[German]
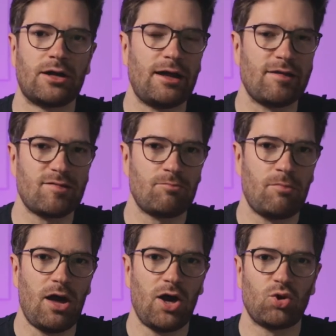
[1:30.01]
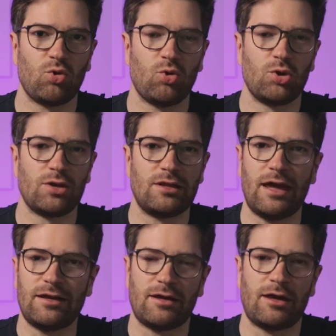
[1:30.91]
glänzend macht und
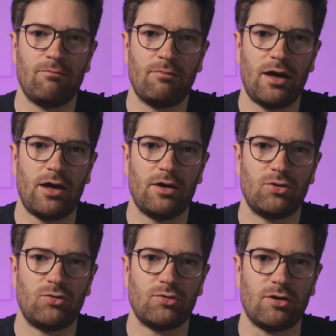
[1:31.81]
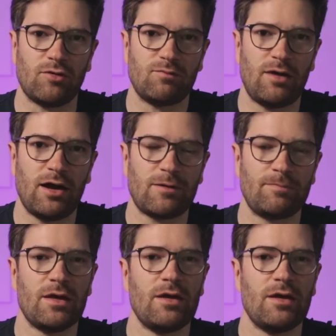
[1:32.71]
leicht erkennbar äh, durchaus macht.